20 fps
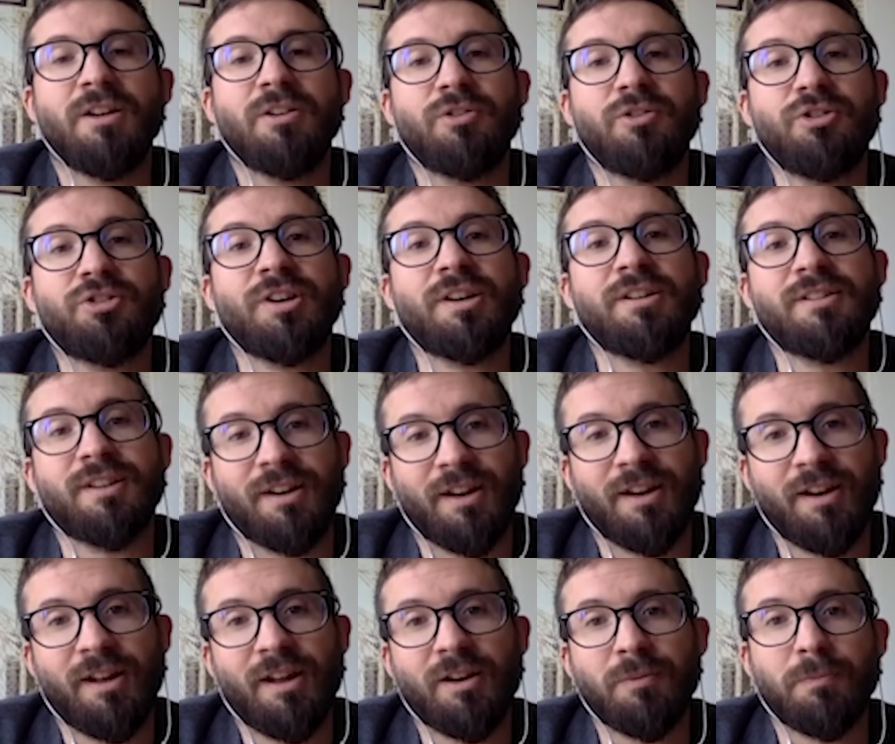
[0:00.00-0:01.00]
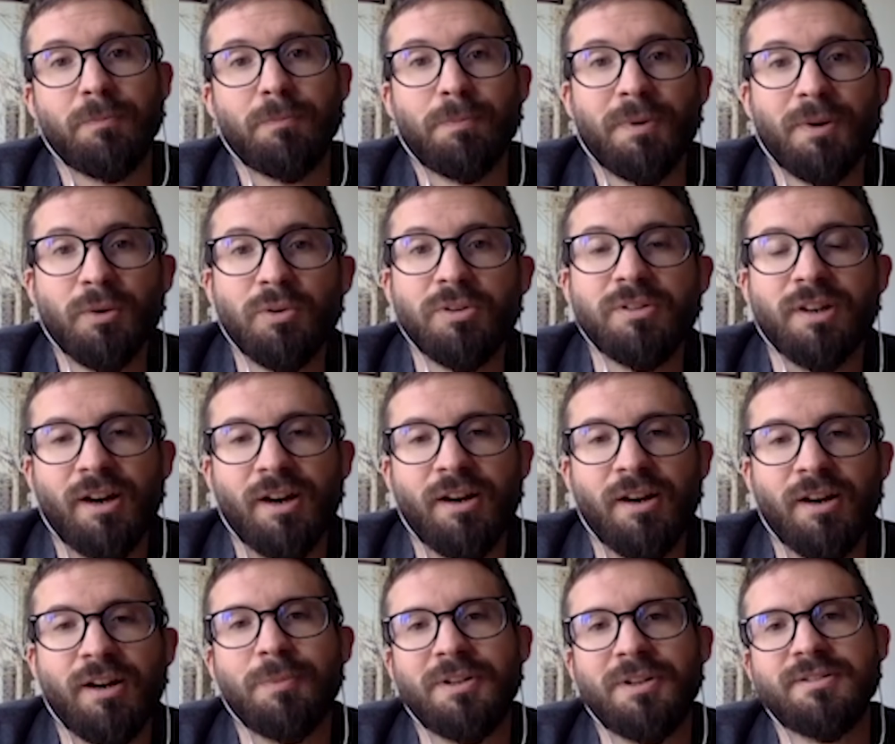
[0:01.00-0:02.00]
Dzisiaj trener, były
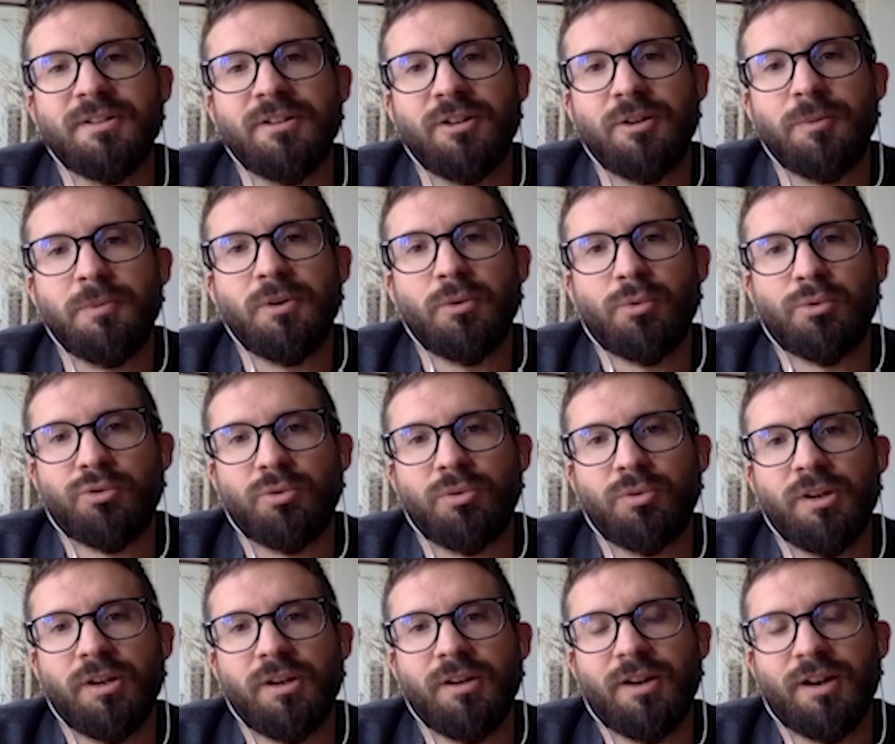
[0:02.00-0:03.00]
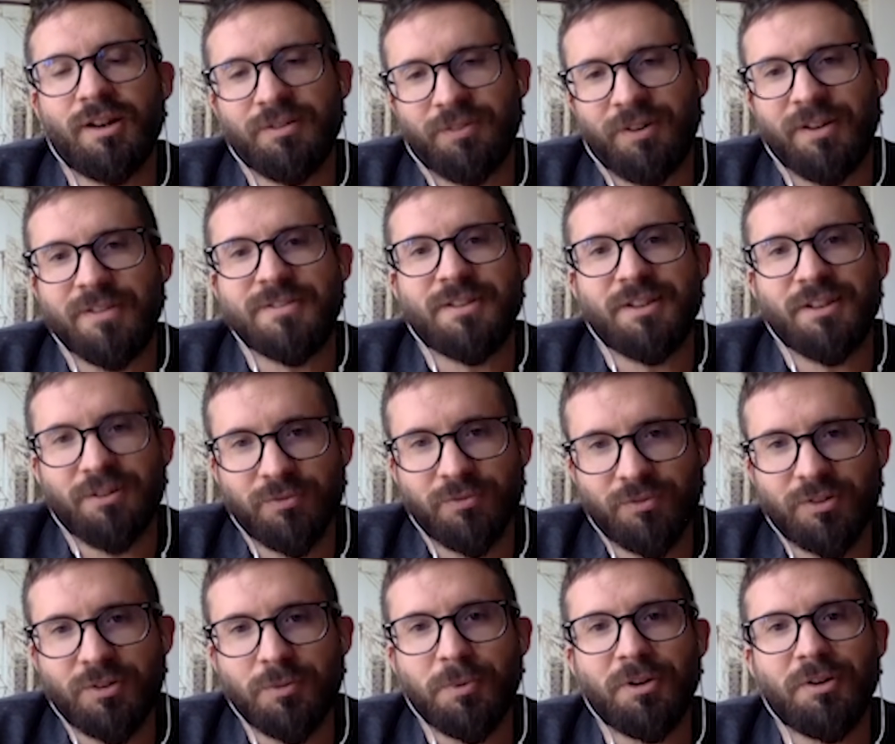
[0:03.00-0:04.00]
trener między innymi Urszuli Radwańskiej.
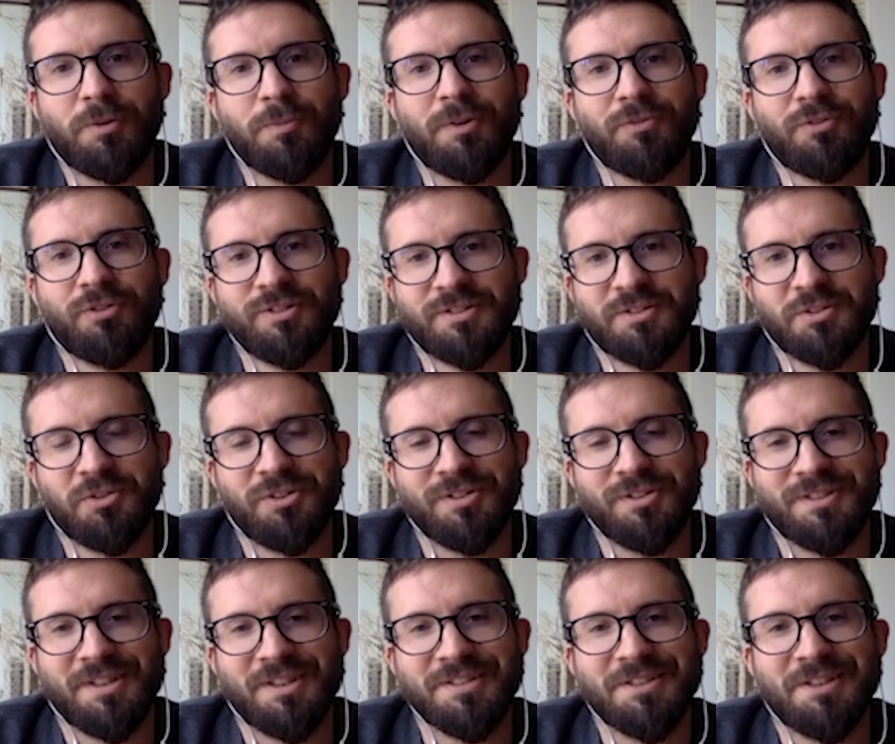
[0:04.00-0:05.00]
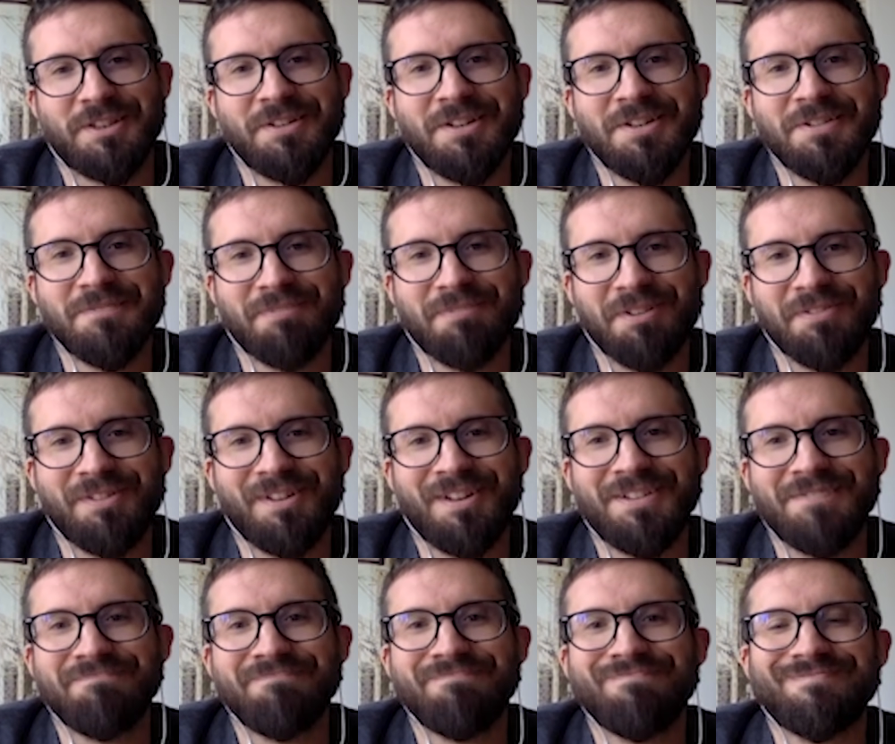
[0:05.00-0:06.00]
Chyba, chyba wszystko się zgadza, prawda?